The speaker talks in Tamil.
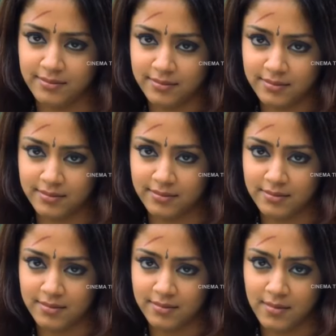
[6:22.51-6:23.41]
இது மட்டும் இல்லாம
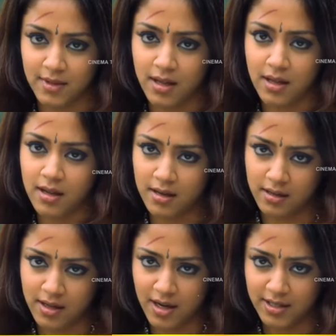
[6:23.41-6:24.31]
காக்க காக்க படத்துல
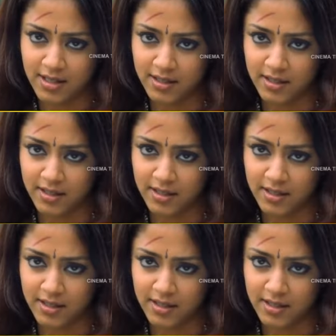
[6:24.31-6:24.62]
ஜோதிகா